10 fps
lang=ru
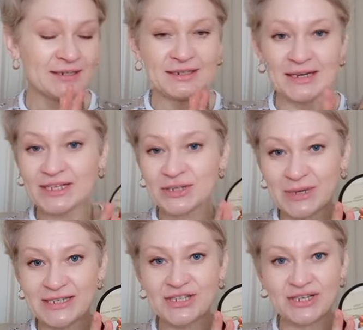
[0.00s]
Как же
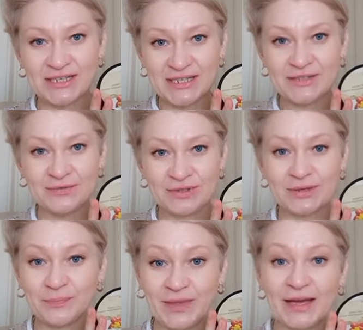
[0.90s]
масочка
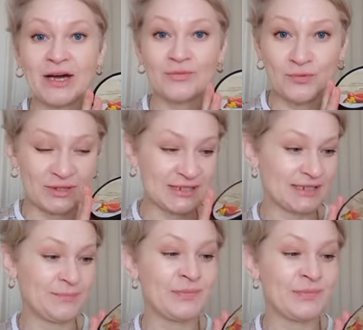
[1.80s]
действует на волосы?